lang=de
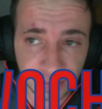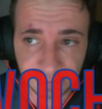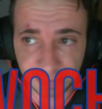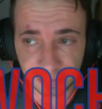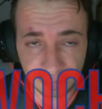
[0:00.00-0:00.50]

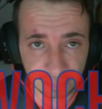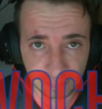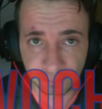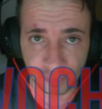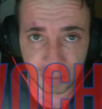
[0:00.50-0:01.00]
jetzt äh,
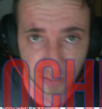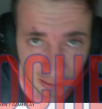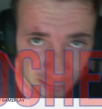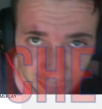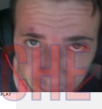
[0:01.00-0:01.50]
von
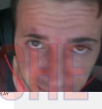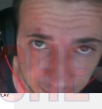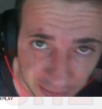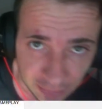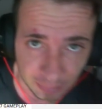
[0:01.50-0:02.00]
allen, die
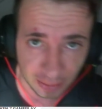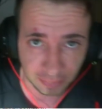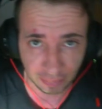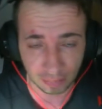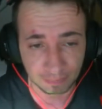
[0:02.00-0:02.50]

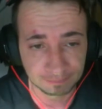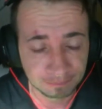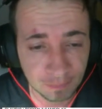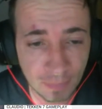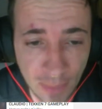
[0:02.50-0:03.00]
mitgemacht haben,
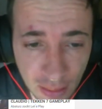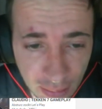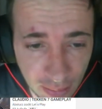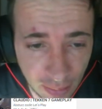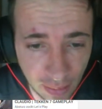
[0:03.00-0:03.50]

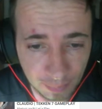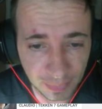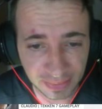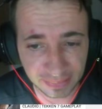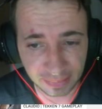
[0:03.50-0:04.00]
haben
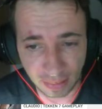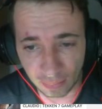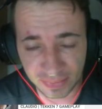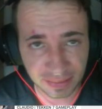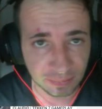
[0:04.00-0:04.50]
jetzt
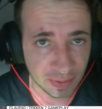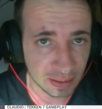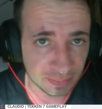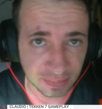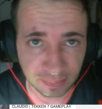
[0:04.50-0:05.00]

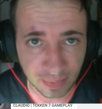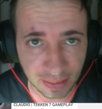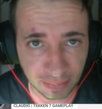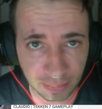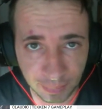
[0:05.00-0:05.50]
ausgewertet,
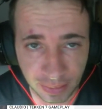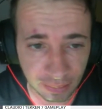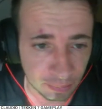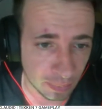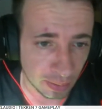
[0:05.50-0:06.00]
wer denn
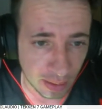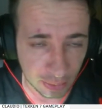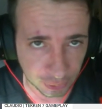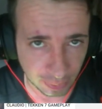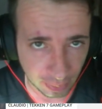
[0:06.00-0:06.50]
den
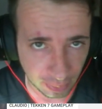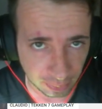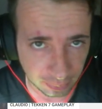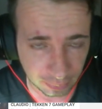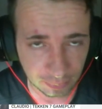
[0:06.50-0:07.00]

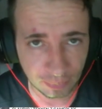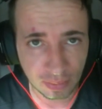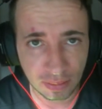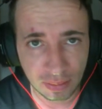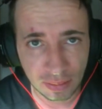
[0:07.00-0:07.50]
Hashtag
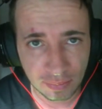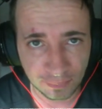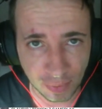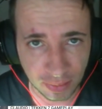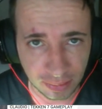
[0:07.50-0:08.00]

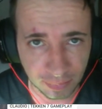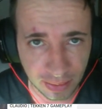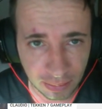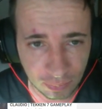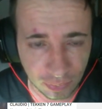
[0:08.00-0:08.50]

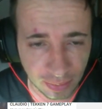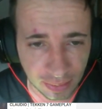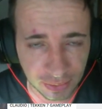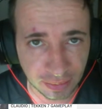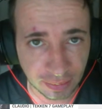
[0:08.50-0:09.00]
VDB oder
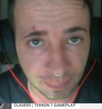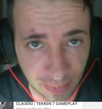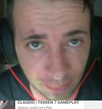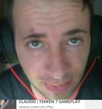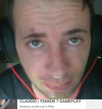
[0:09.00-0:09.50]
Hashtag
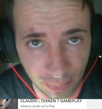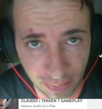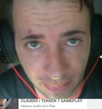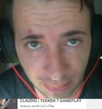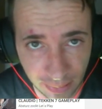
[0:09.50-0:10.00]
Gewinnervideo
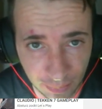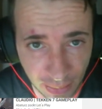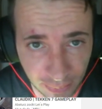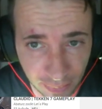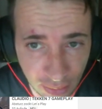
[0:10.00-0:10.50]
eingegeben
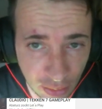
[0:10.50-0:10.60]
hat